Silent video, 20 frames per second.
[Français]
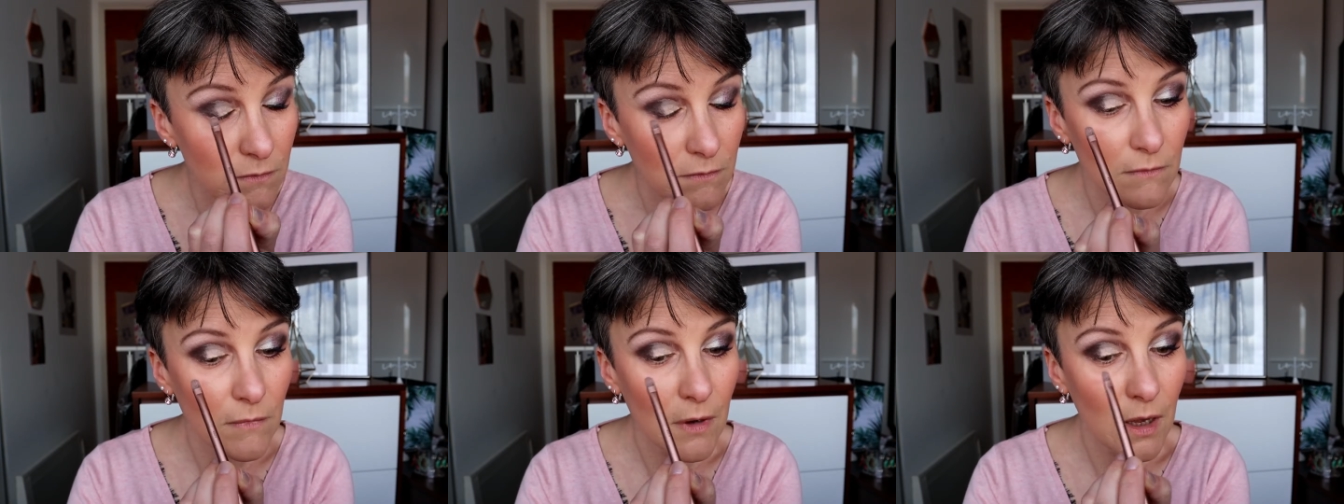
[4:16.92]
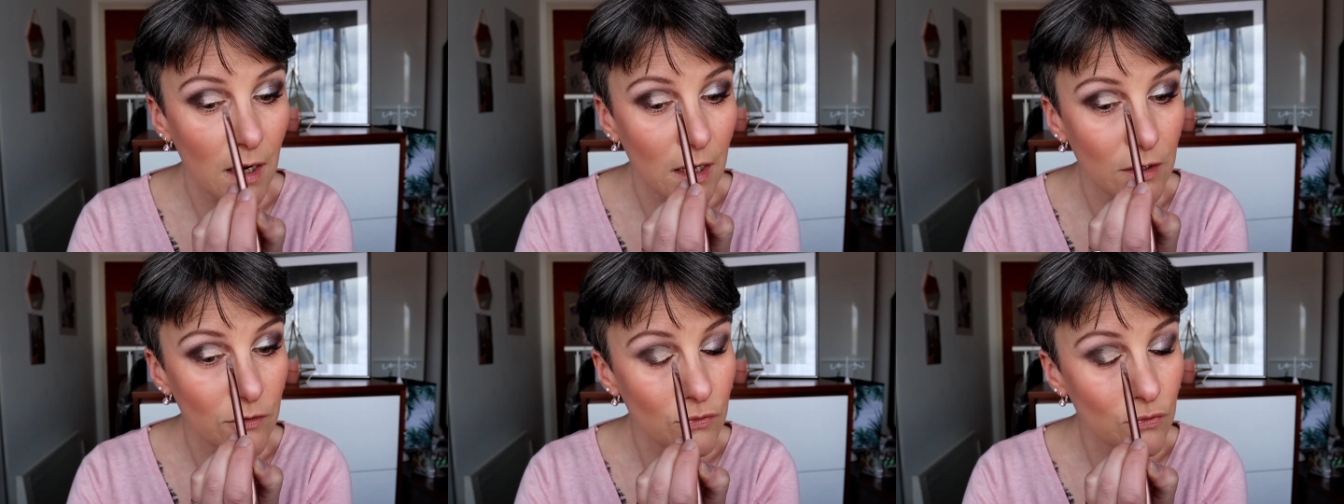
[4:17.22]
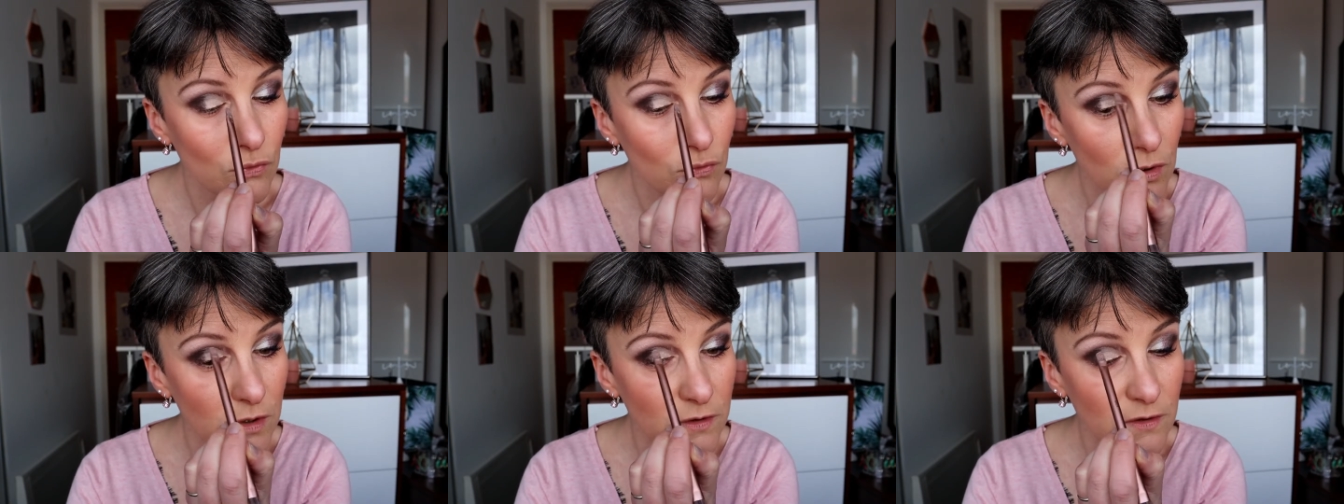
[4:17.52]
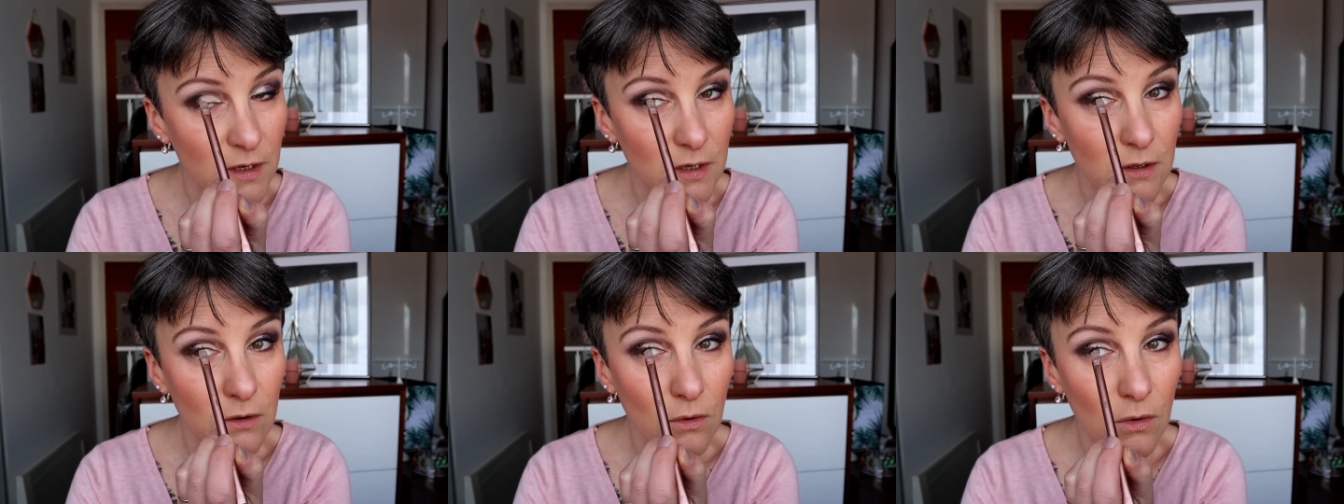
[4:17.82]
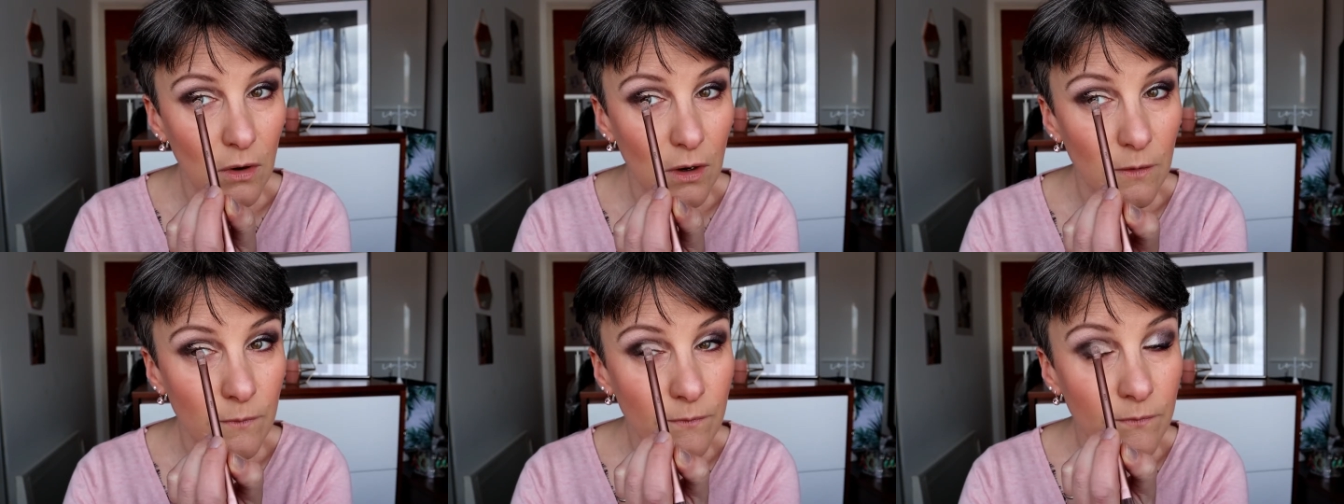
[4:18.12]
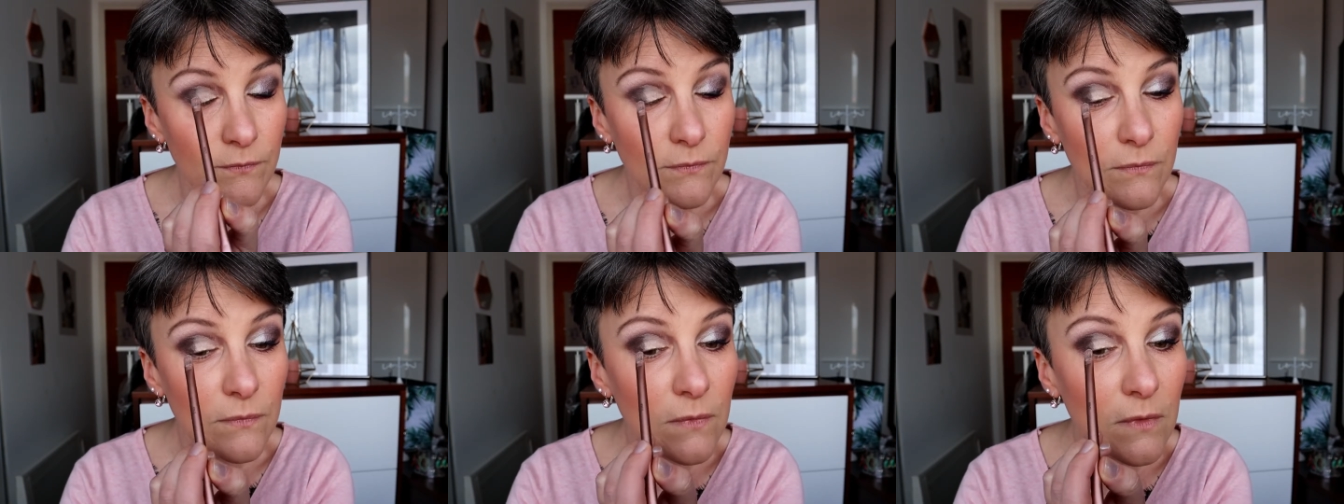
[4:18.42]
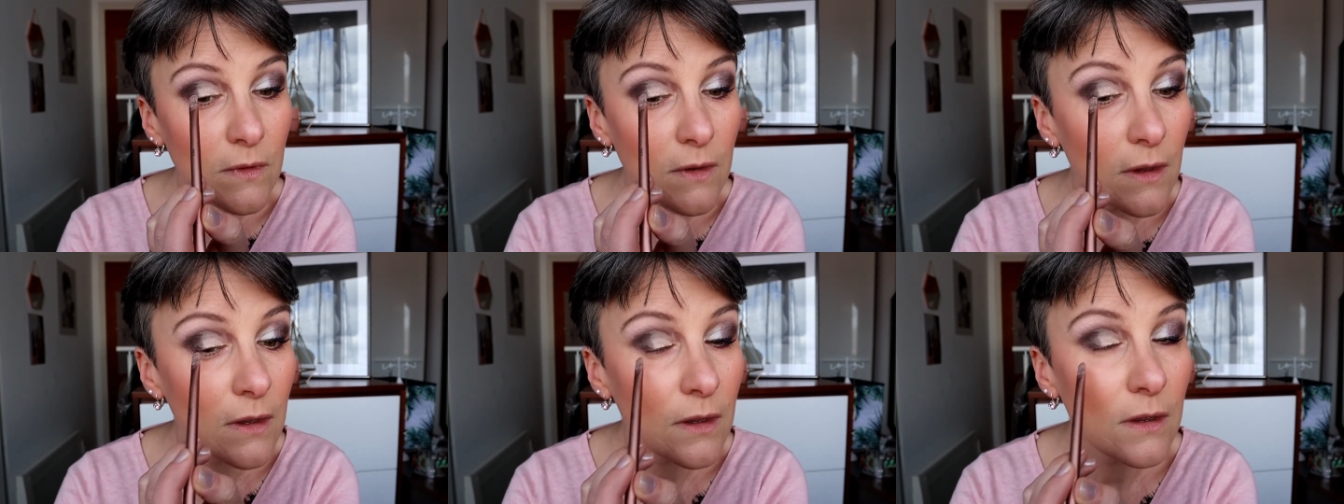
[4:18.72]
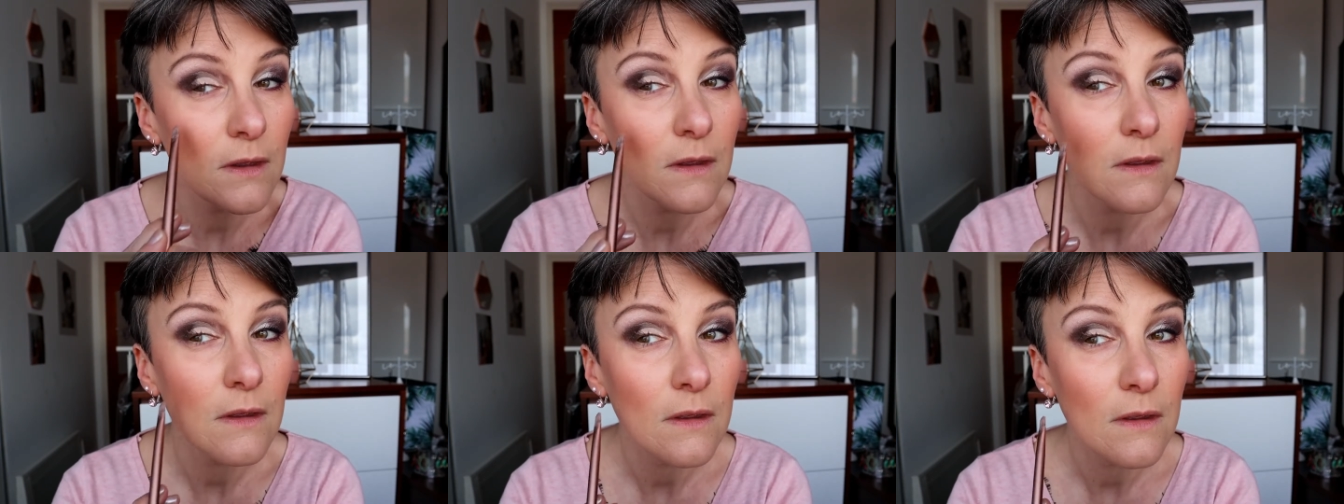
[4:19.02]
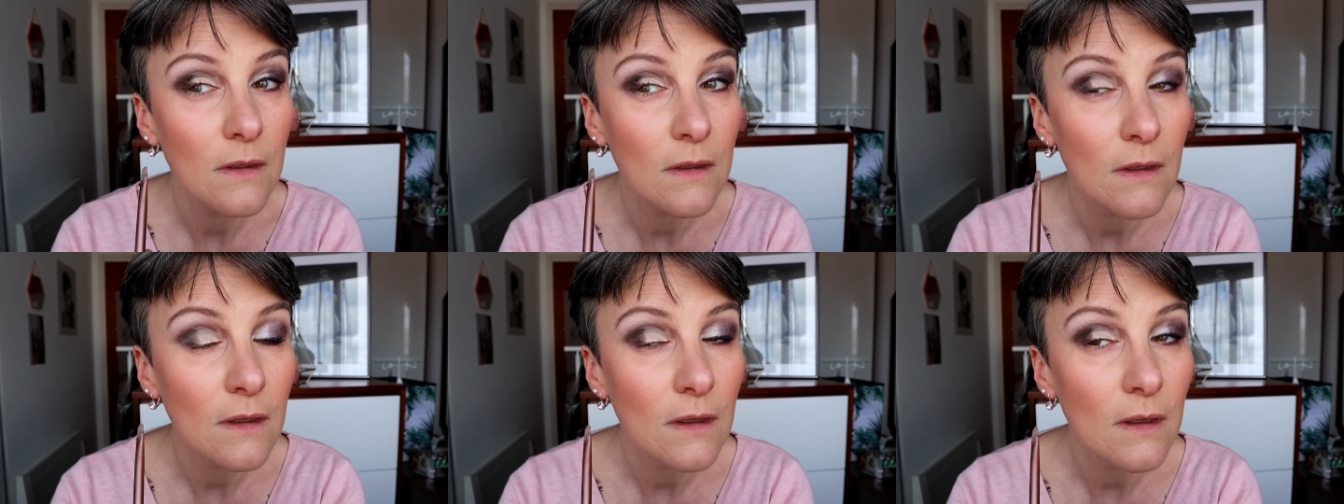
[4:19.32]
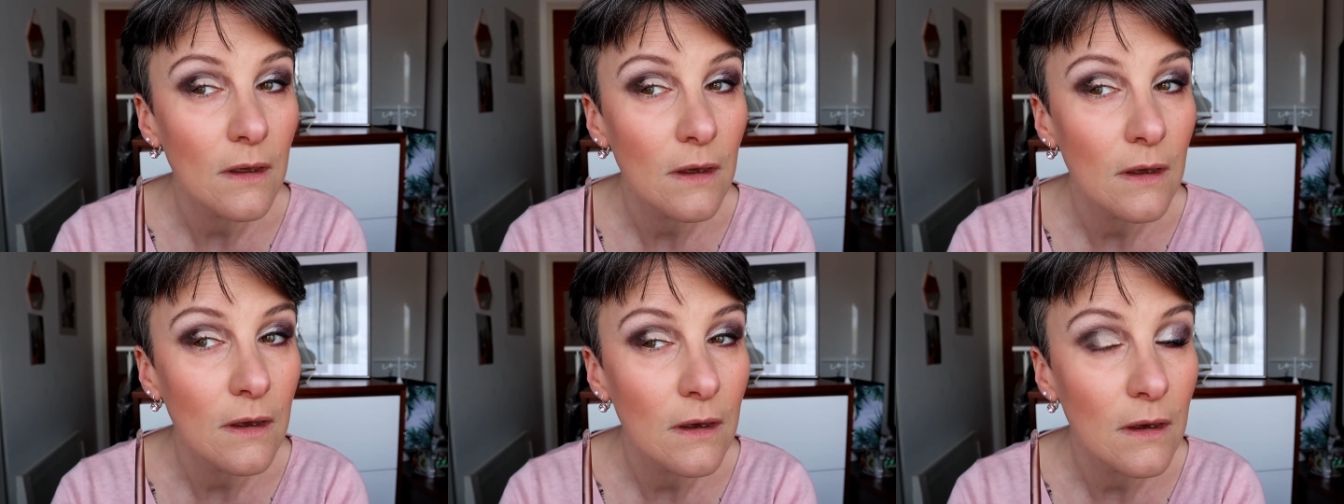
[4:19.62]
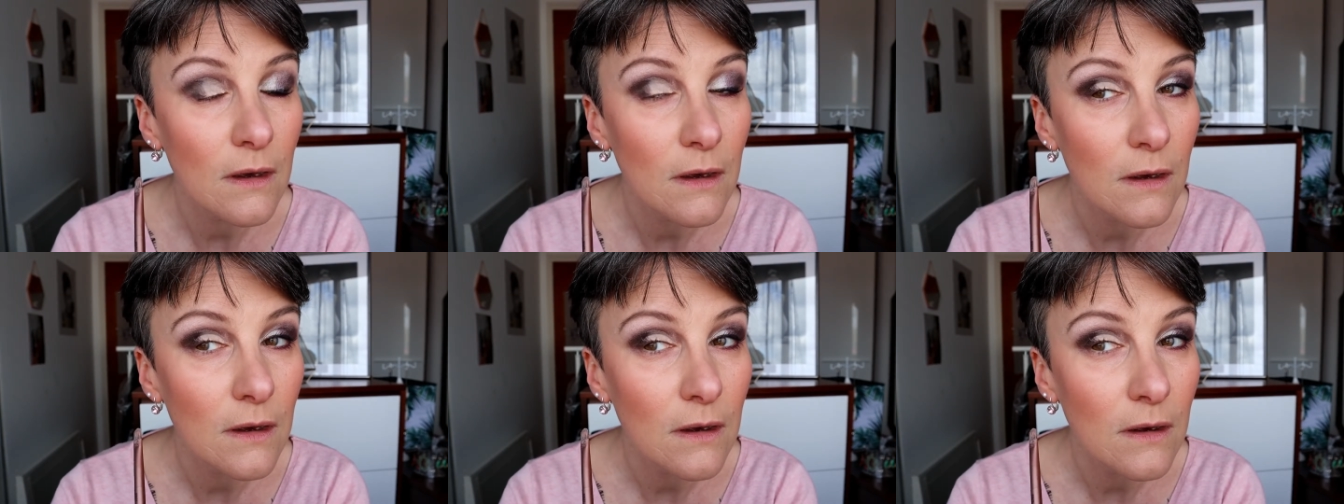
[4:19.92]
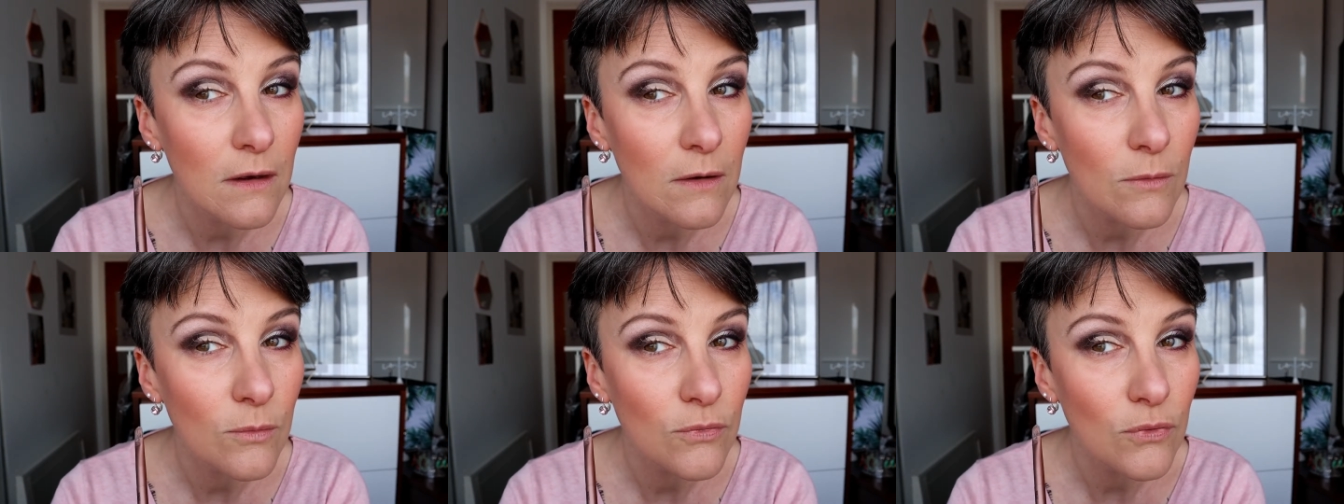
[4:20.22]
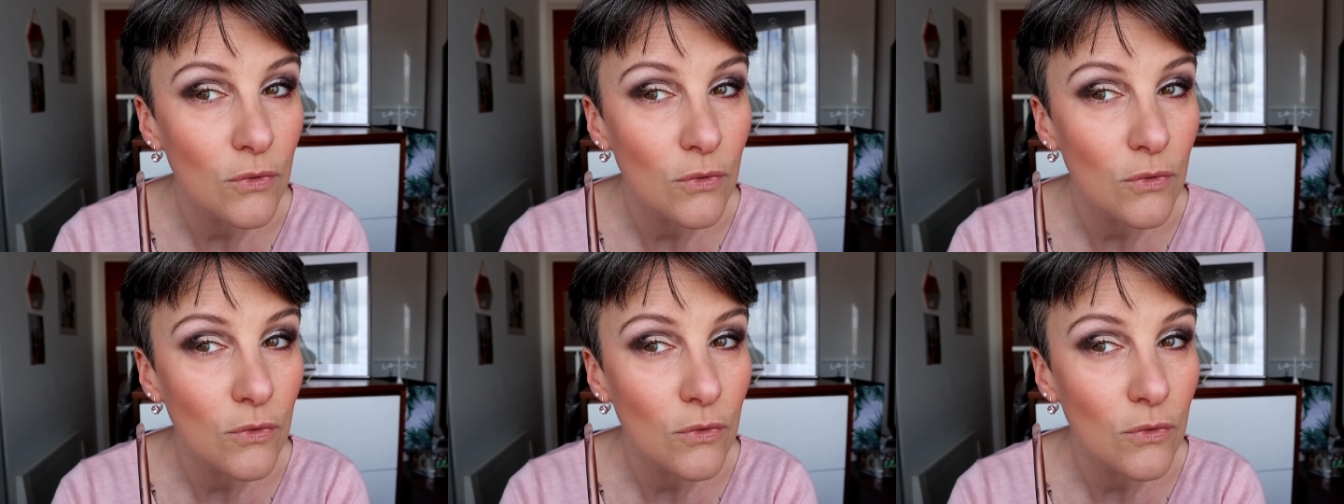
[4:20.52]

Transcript: Voilà, bah, du coup un triangle euh,